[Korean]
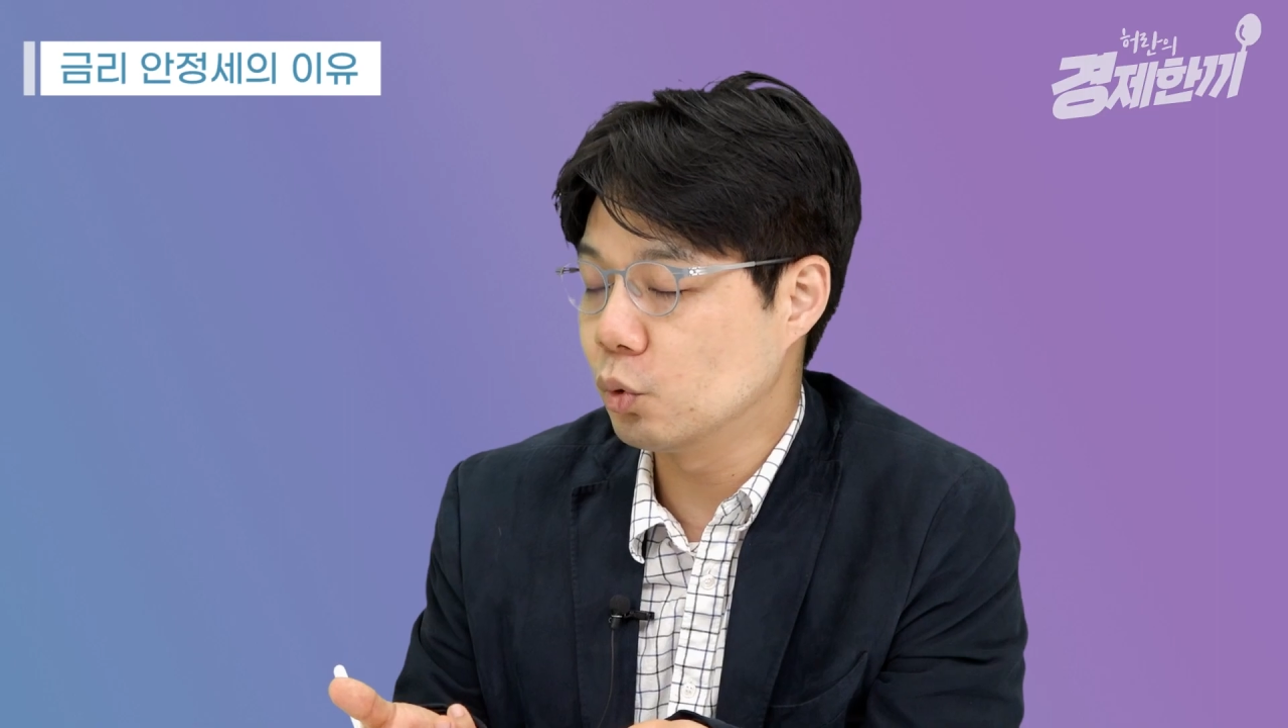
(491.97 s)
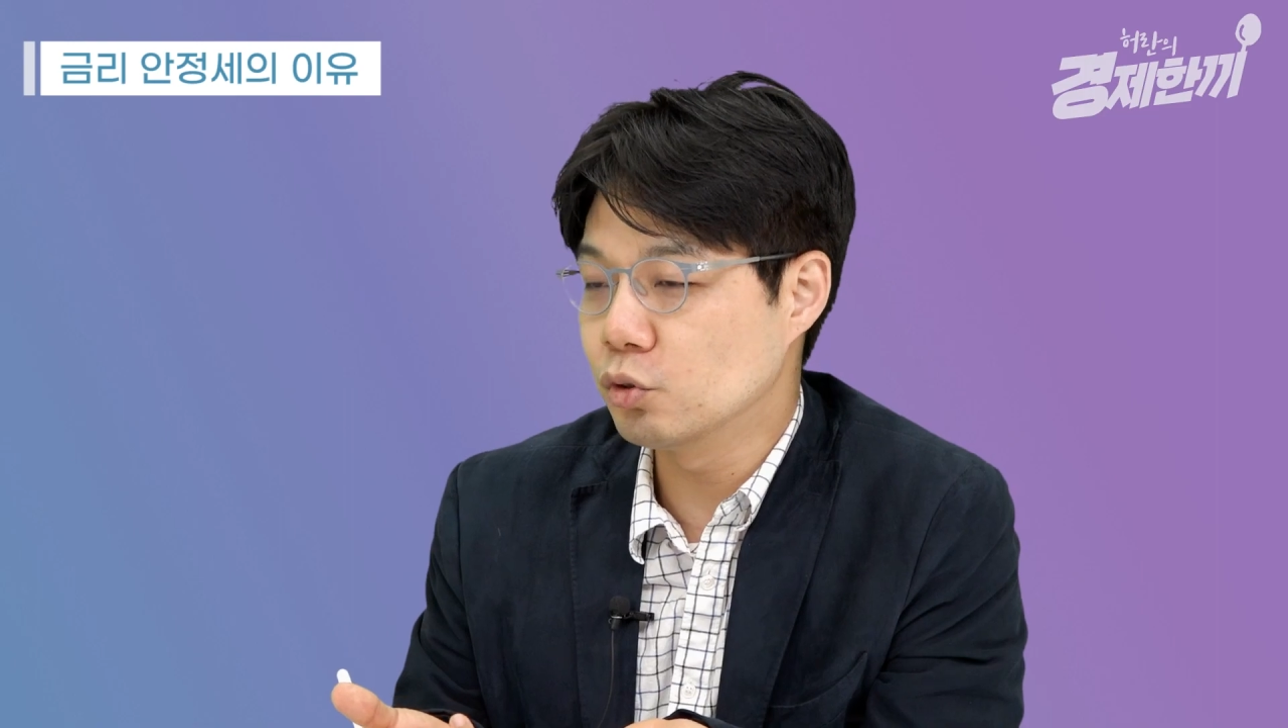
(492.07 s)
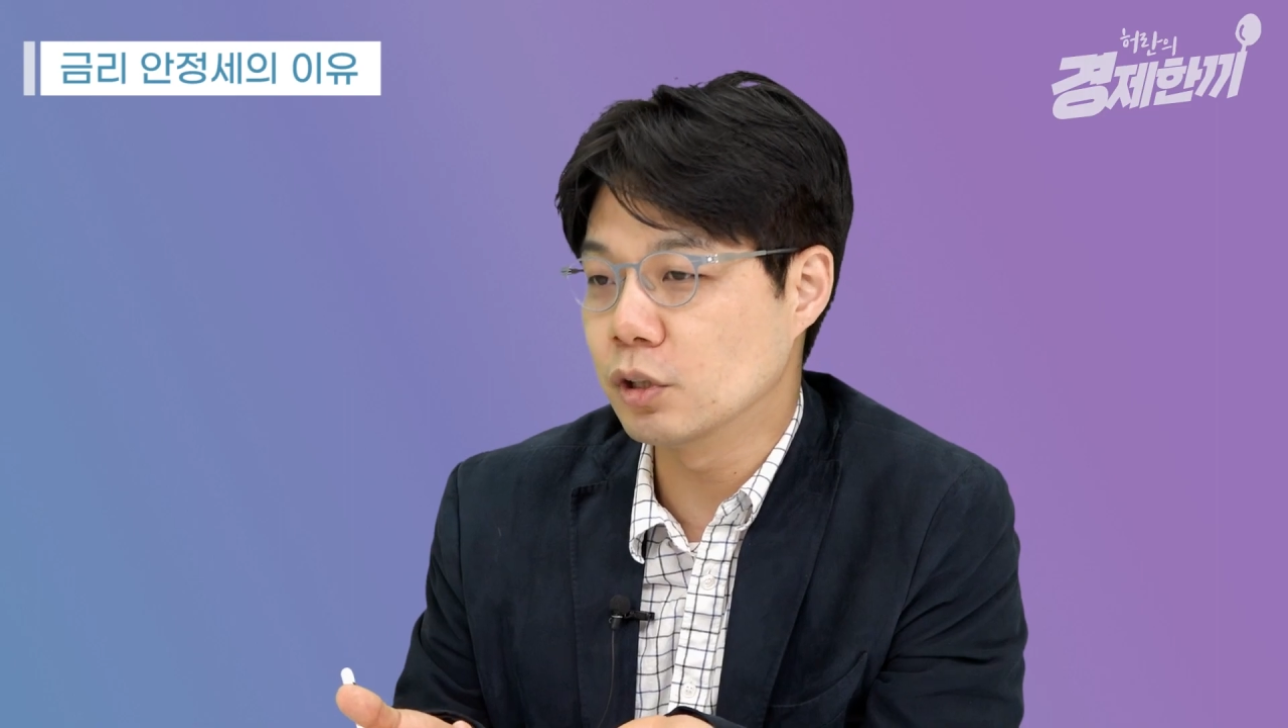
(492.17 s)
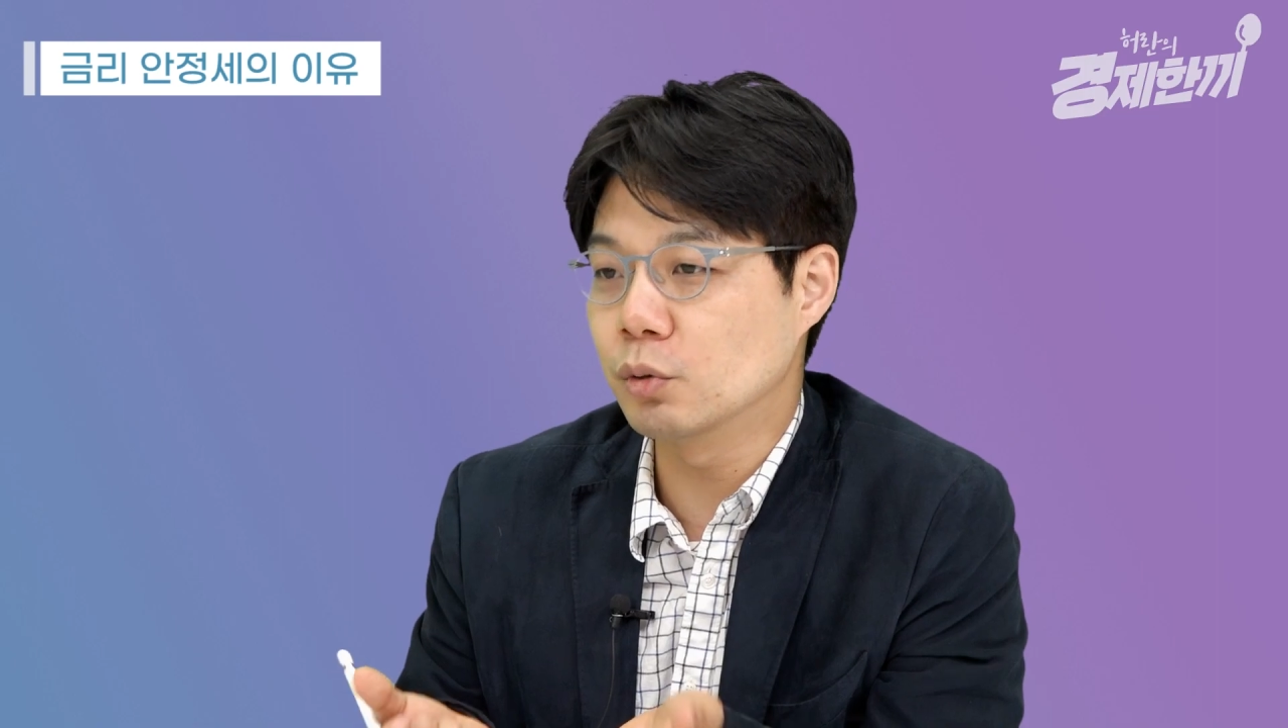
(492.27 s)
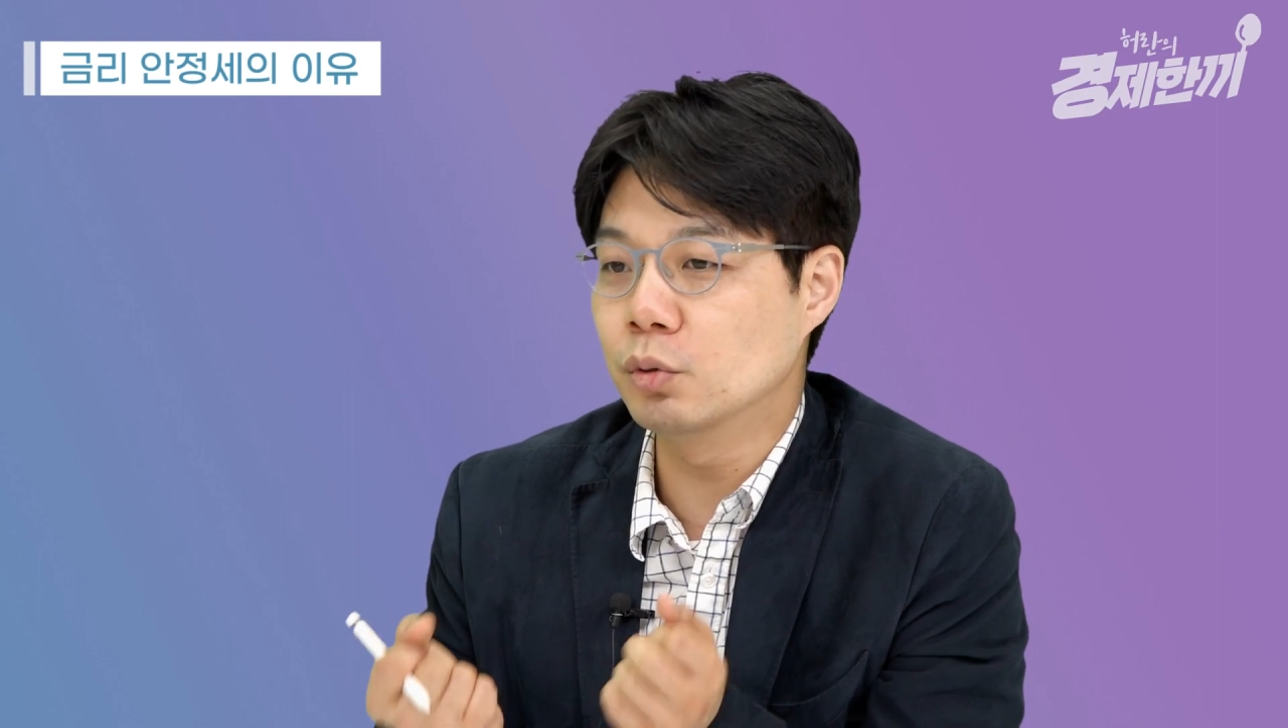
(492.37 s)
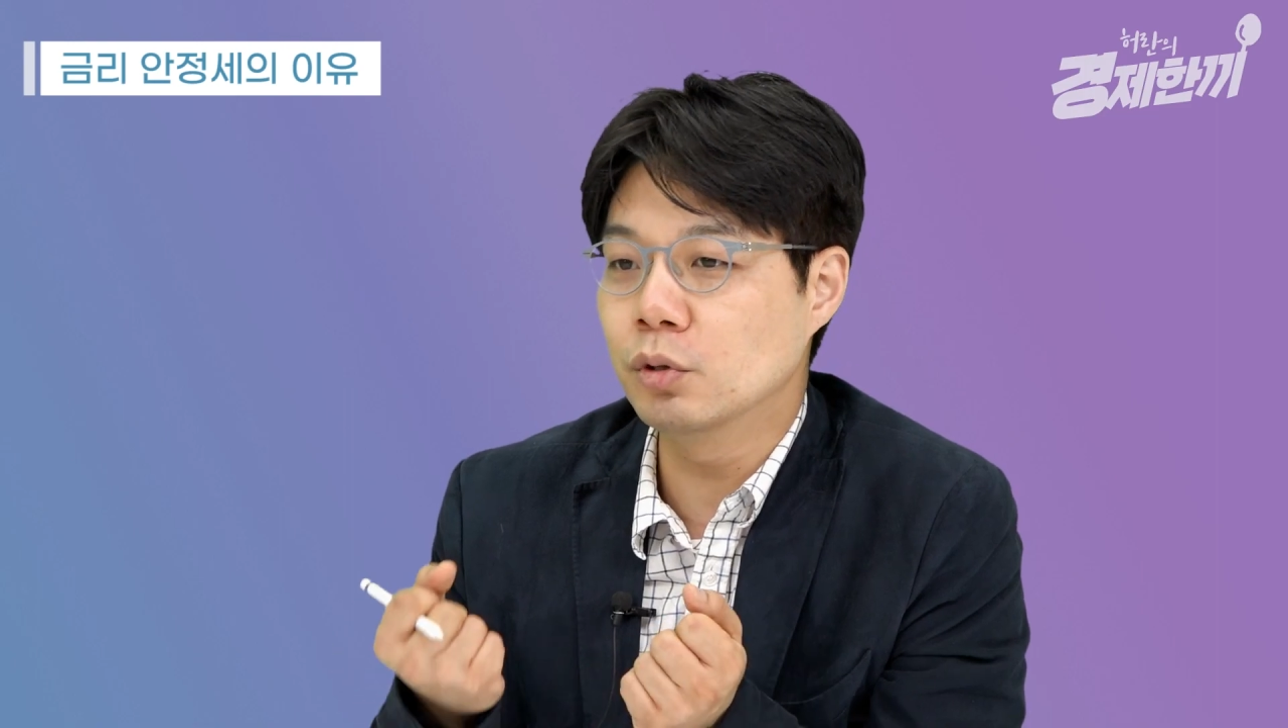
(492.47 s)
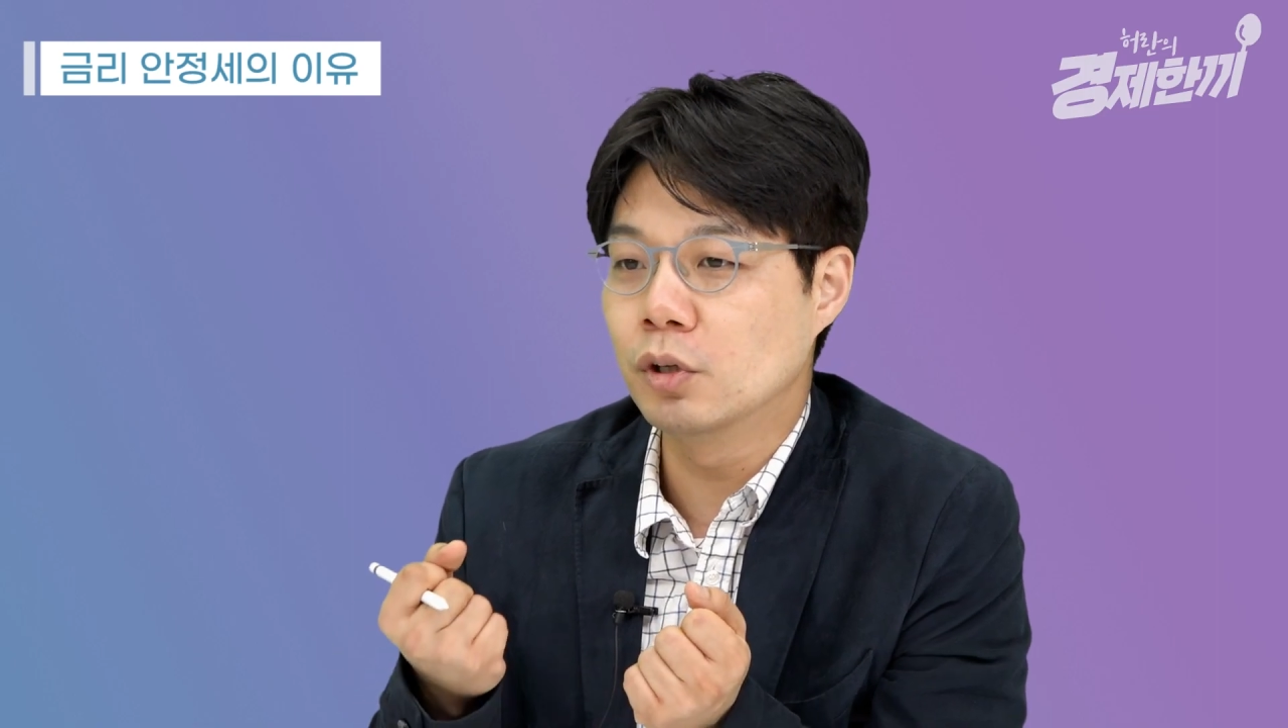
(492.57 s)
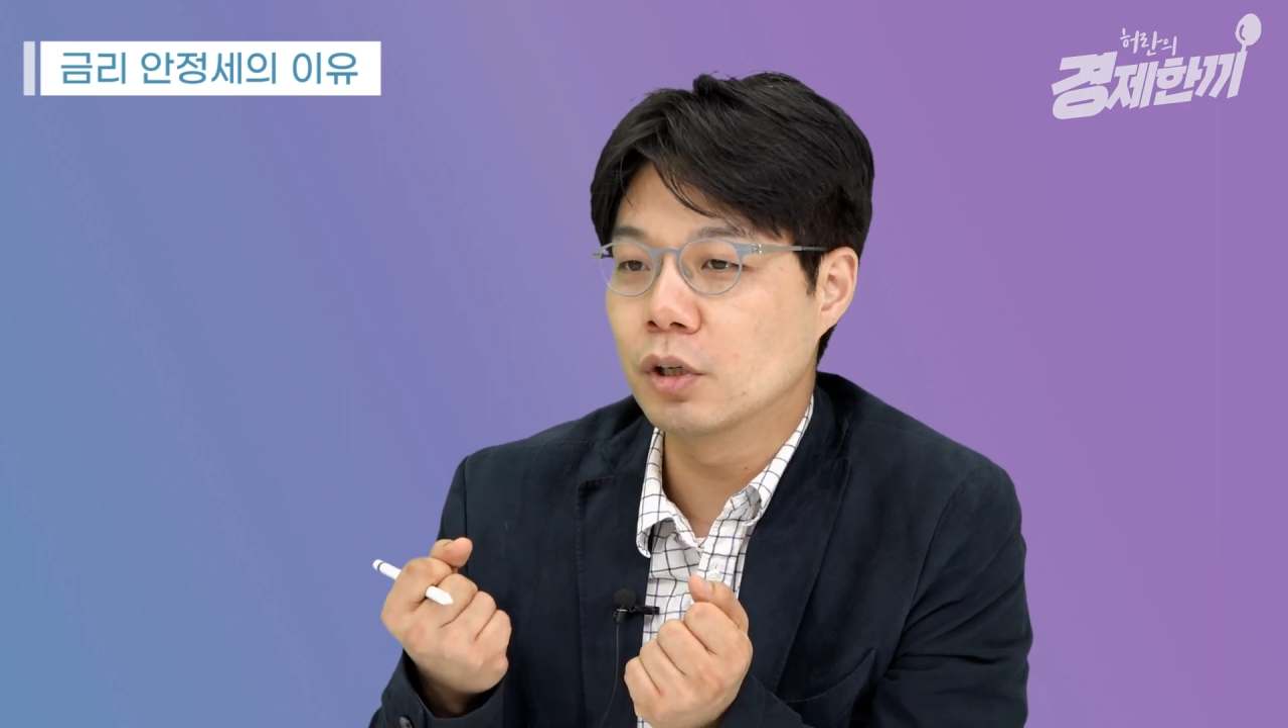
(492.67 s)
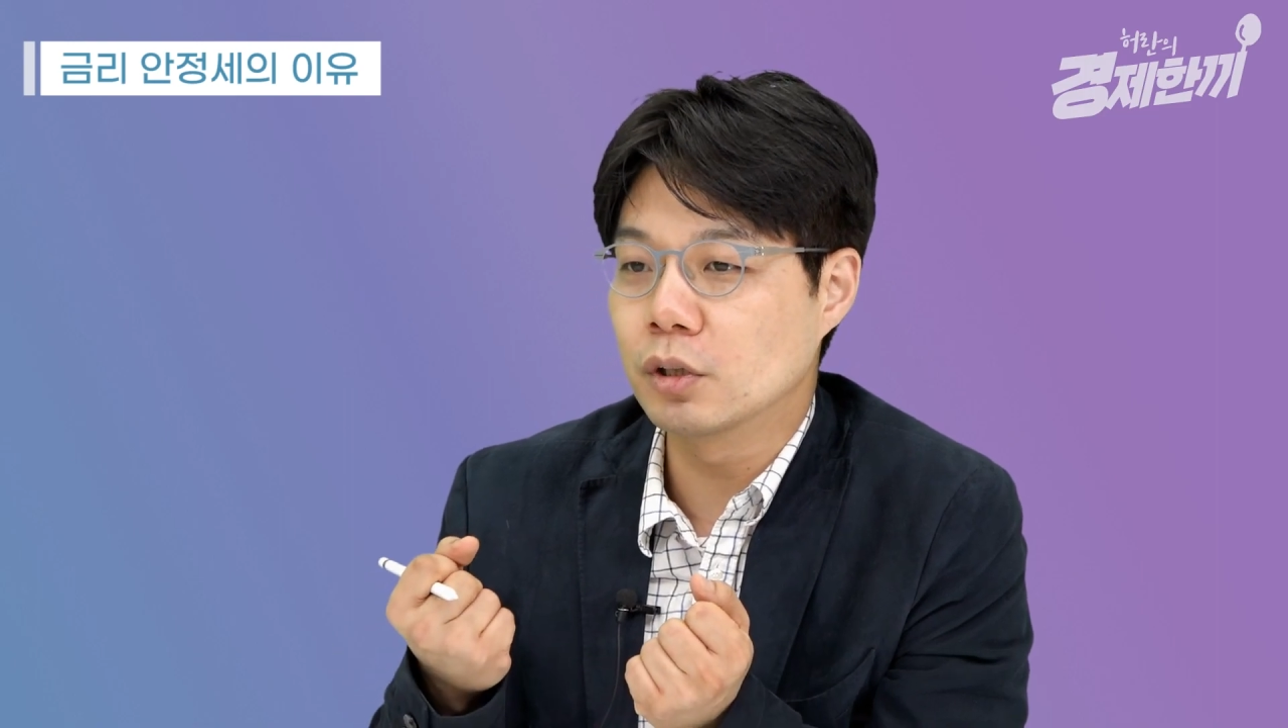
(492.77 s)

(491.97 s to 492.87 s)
올 수 있고